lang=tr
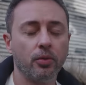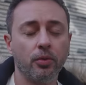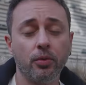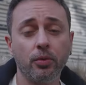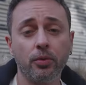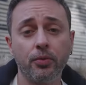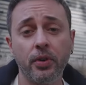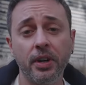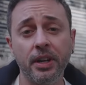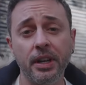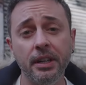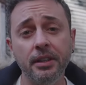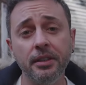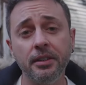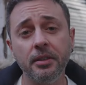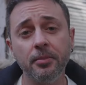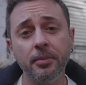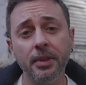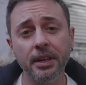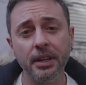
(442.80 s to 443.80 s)
Urfa'ya
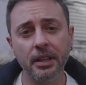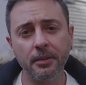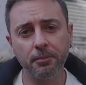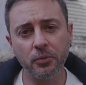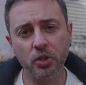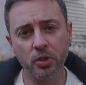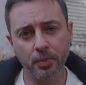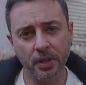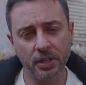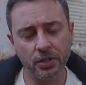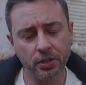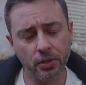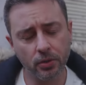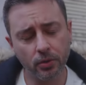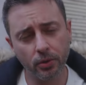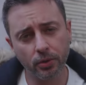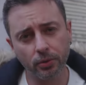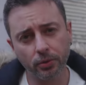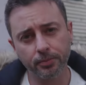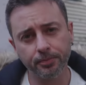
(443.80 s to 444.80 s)
indiğimde 75
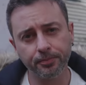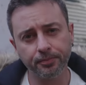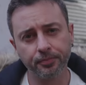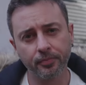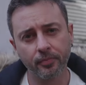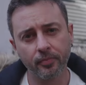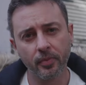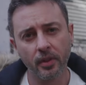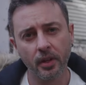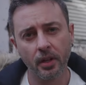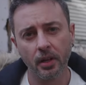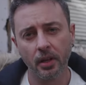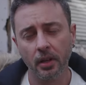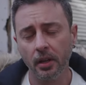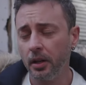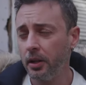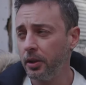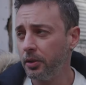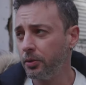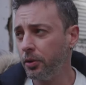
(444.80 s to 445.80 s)
kiloydum.
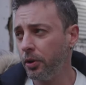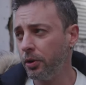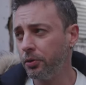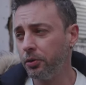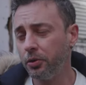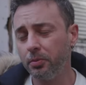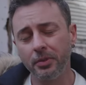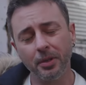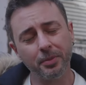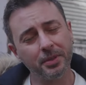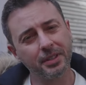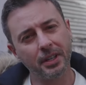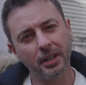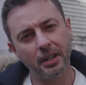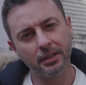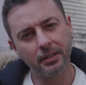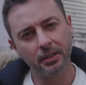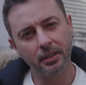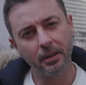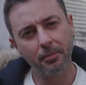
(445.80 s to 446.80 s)
Döndüğümde bir
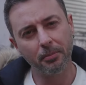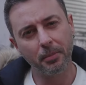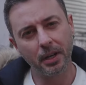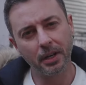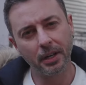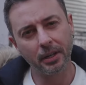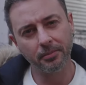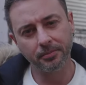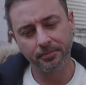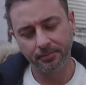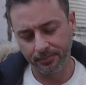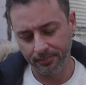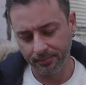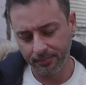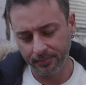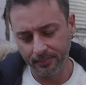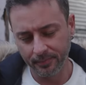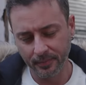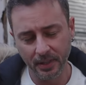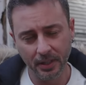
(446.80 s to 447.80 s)
tartılayım bakın.
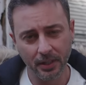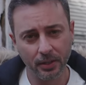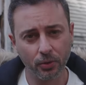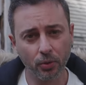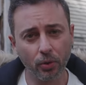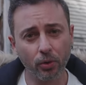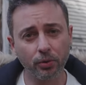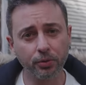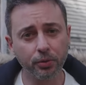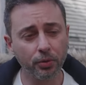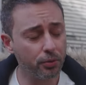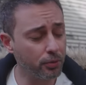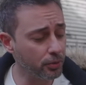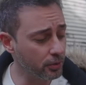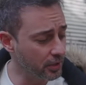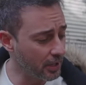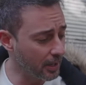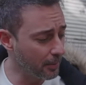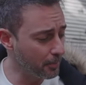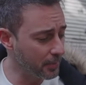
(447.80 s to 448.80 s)
Yolda
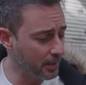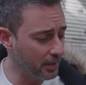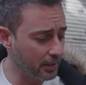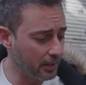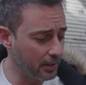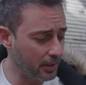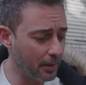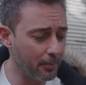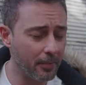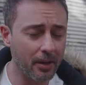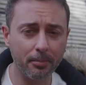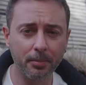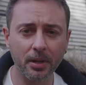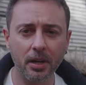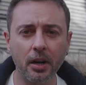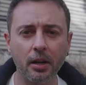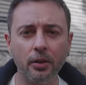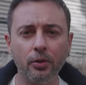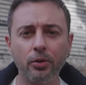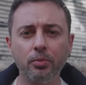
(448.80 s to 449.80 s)
yürürken bile hemen
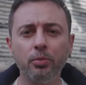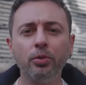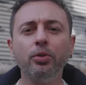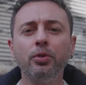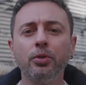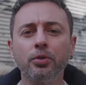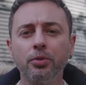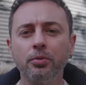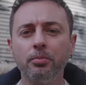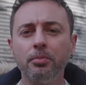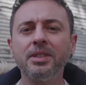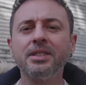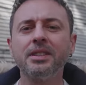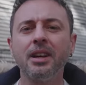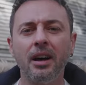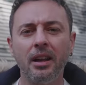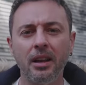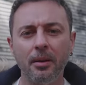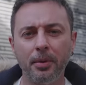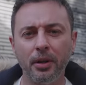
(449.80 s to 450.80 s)
bir kalori buluyorsun, bir
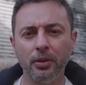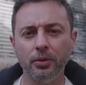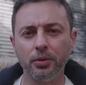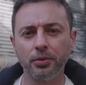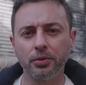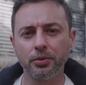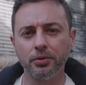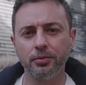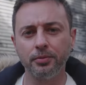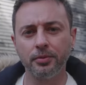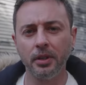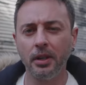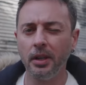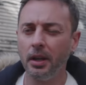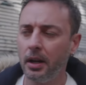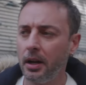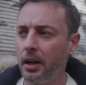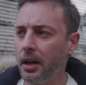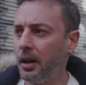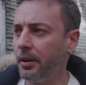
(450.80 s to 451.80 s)
salep alıyorsun.
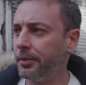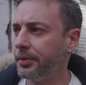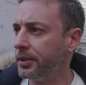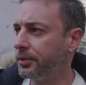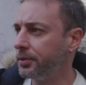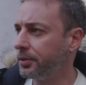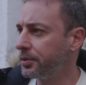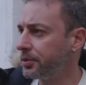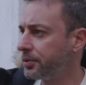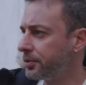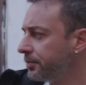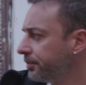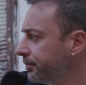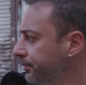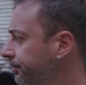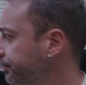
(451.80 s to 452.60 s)
Afiyet olsun.